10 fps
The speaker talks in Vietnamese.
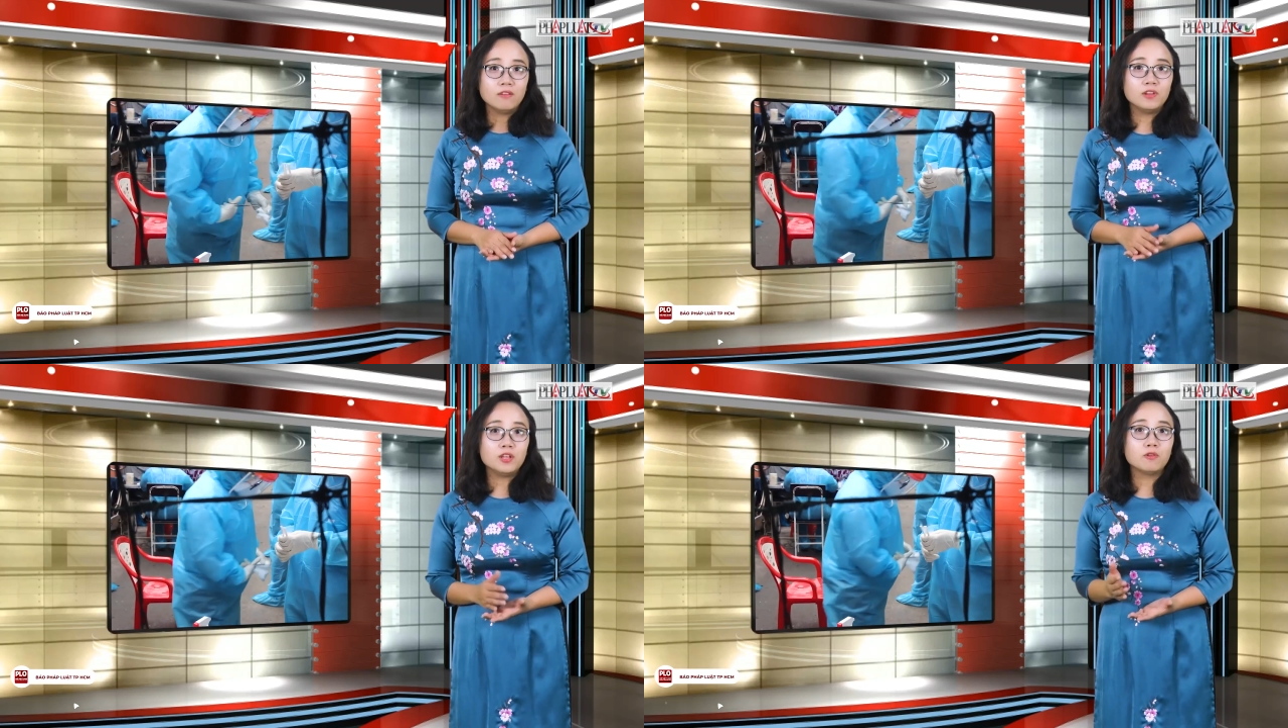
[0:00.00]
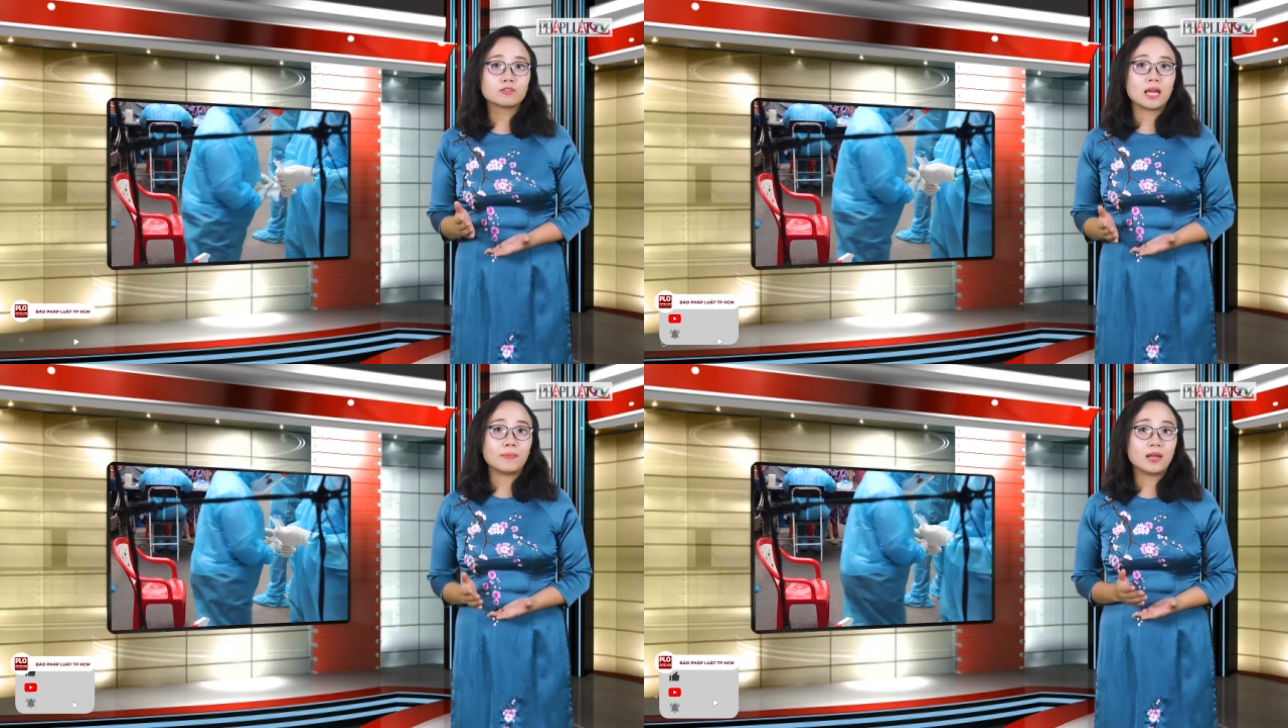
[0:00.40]
Ví
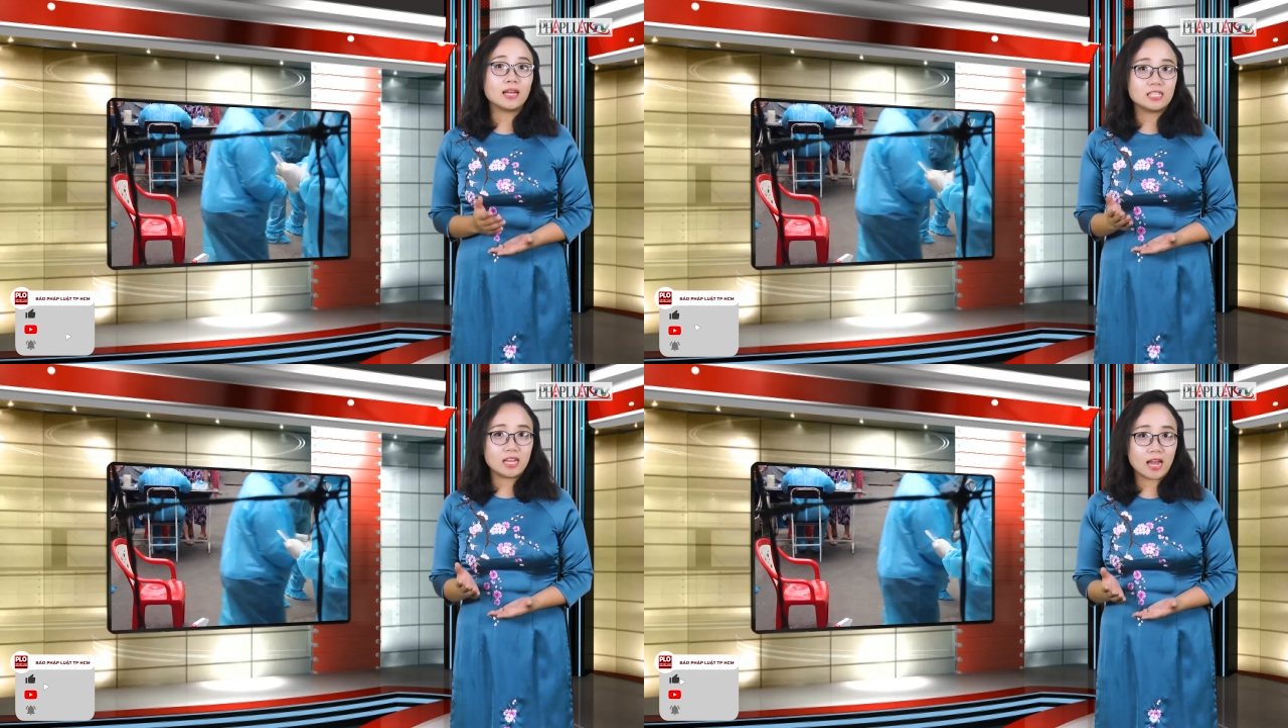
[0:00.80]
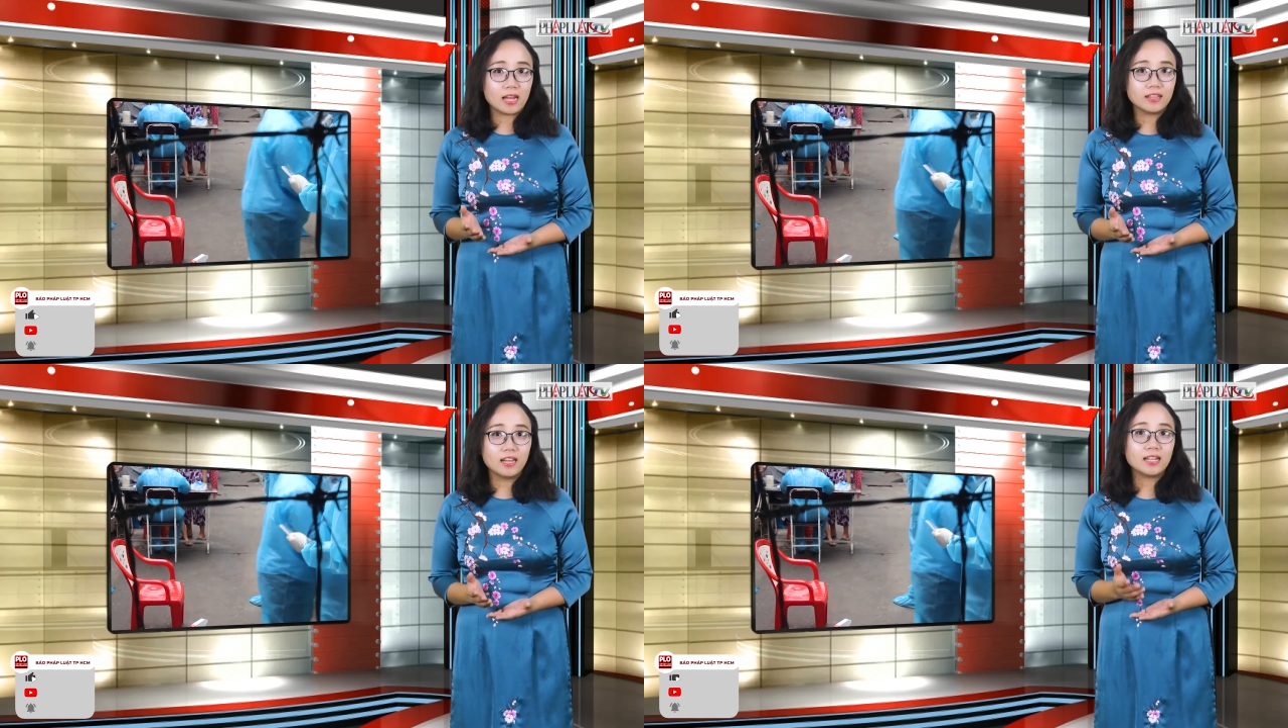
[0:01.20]
dụ tại Malaysia,
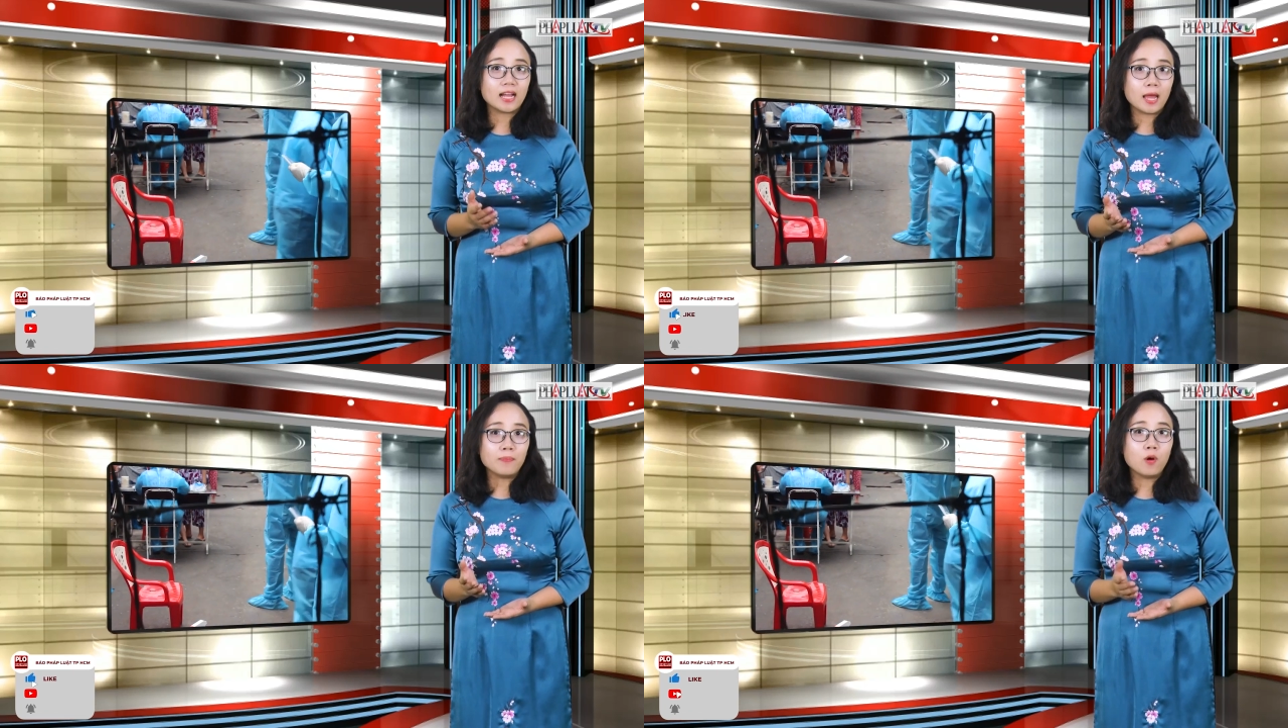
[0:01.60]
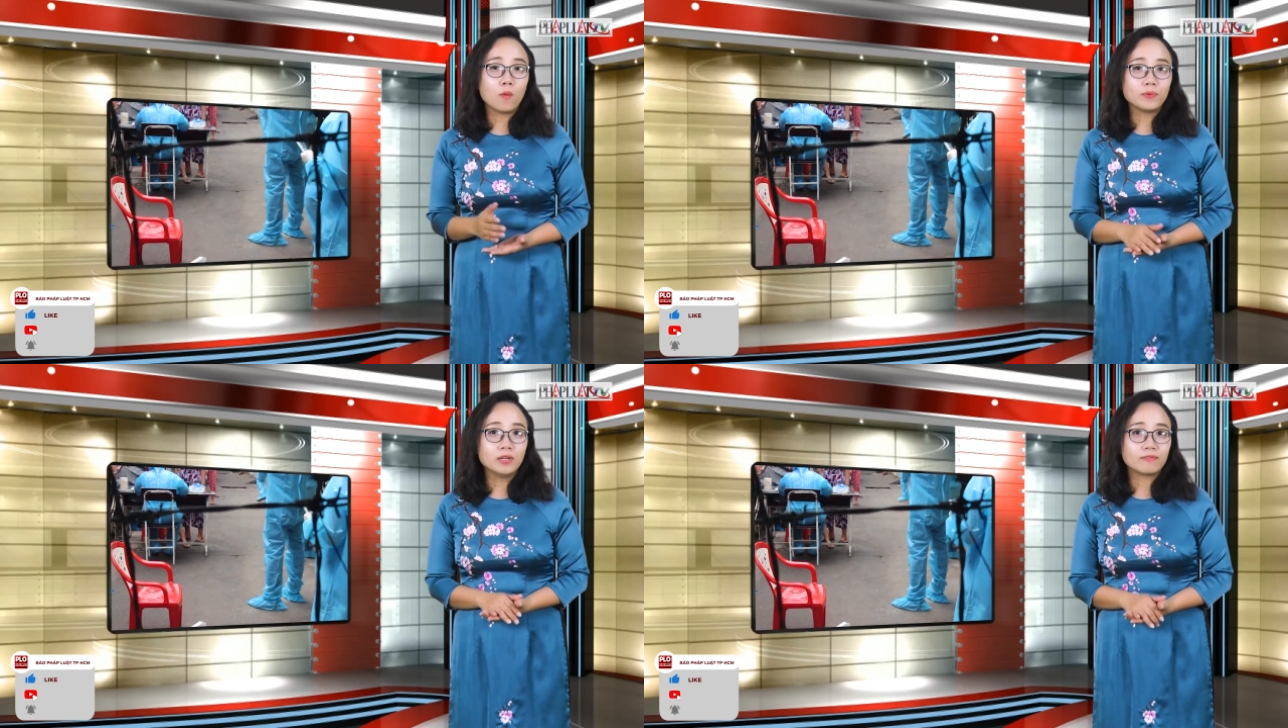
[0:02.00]
những ca
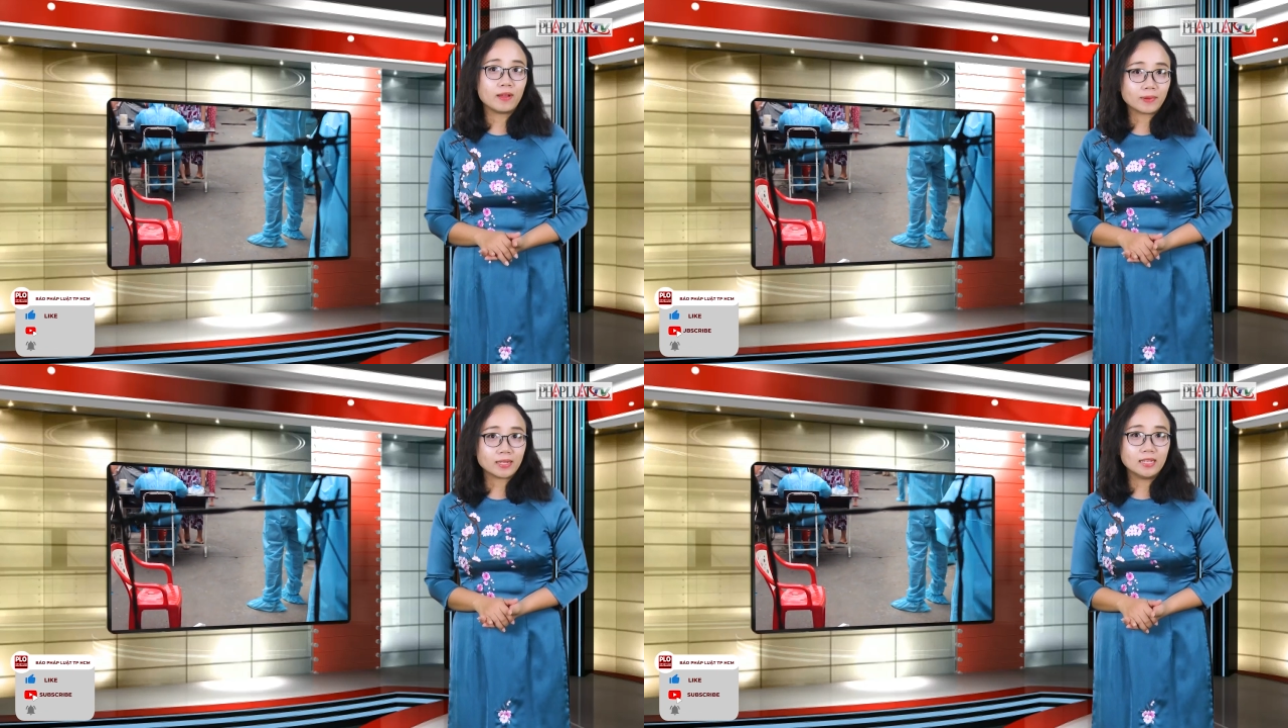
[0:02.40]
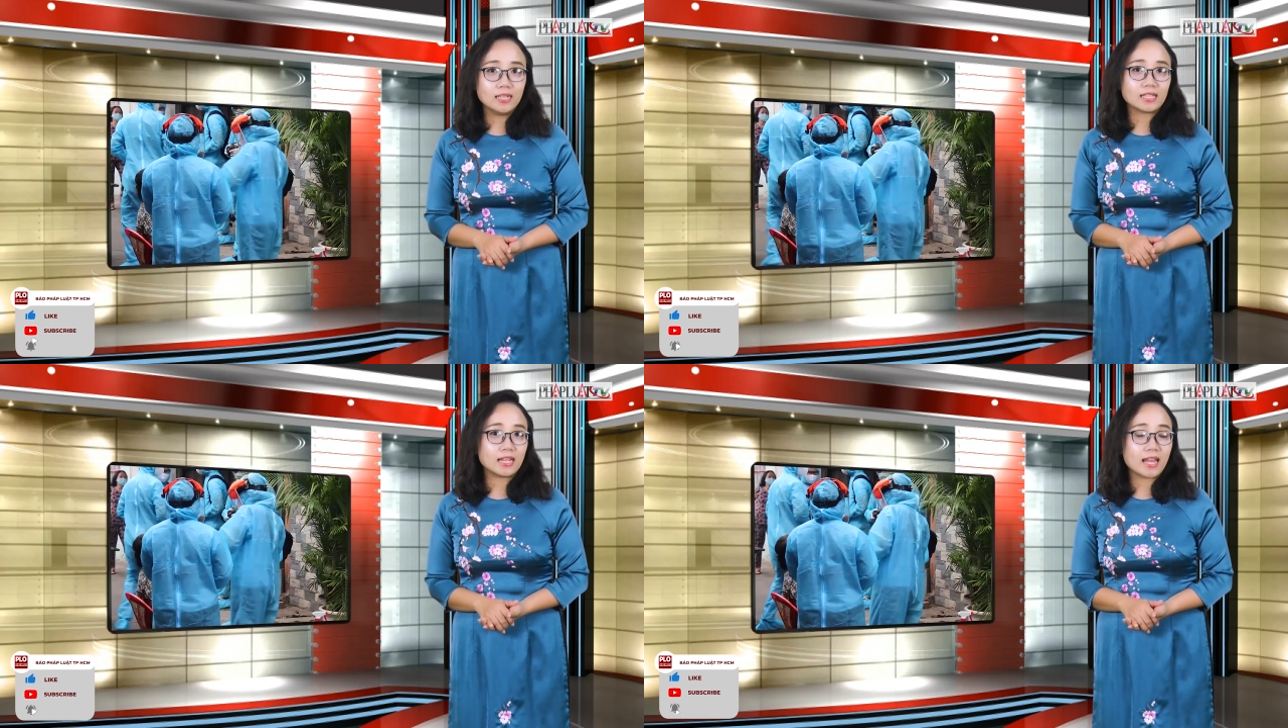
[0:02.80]
F1 được phép cách
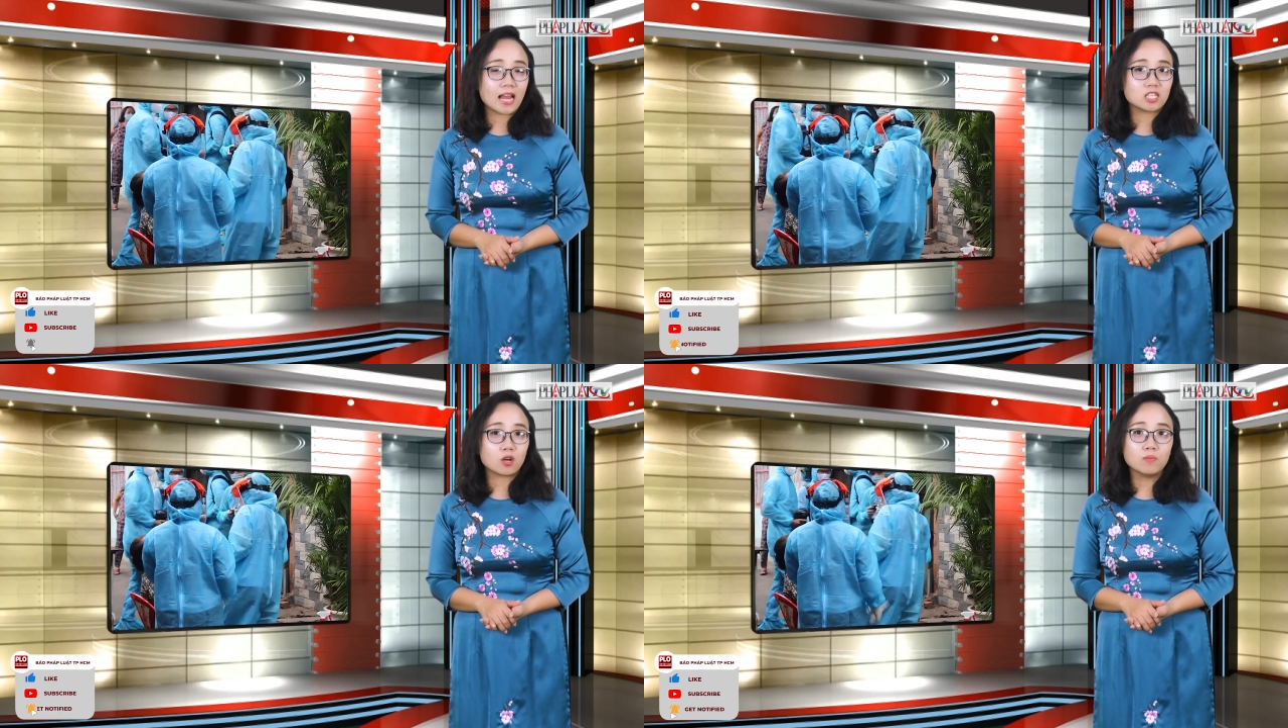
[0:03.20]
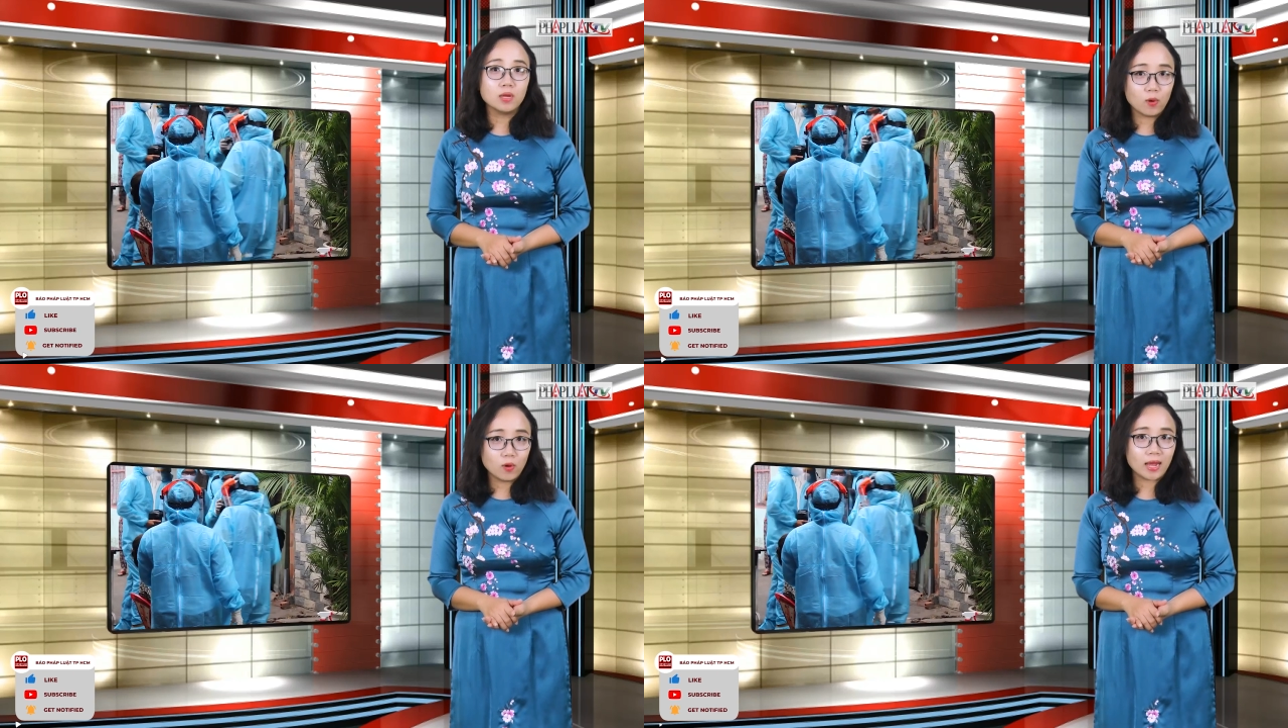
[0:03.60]
ly tại nhà trong
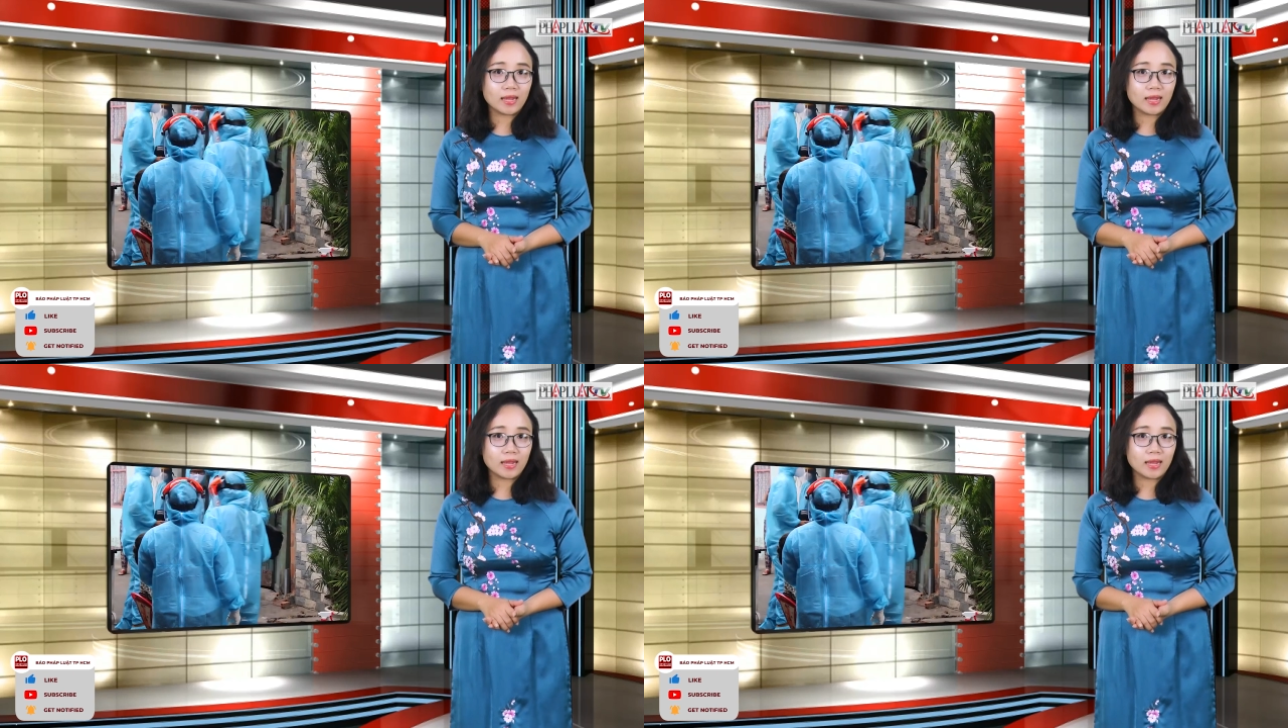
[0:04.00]
14